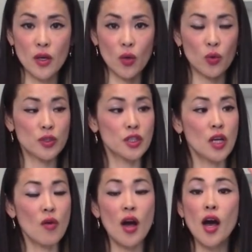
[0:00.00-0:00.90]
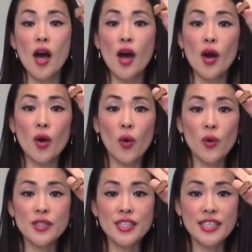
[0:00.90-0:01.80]
こちらは、
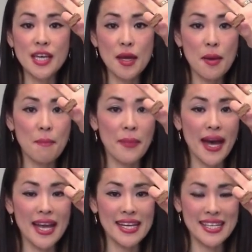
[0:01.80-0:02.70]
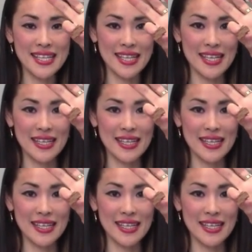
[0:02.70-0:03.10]
ロシェプラリン。